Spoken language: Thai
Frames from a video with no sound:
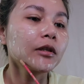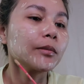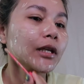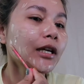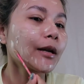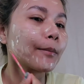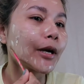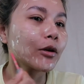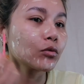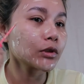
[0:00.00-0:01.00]
นี่เป็นการ
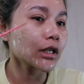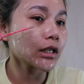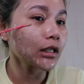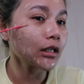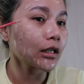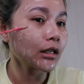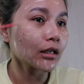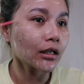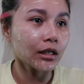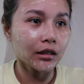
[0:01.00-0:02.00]
ป้ายคูชั่นที่
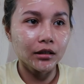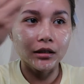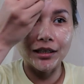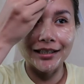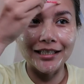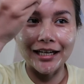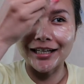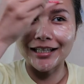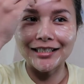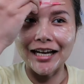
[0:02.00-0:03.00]
กระจัด
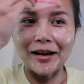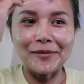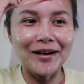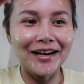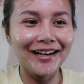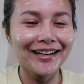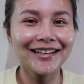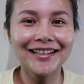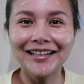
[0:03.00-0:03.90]
กระจายมาก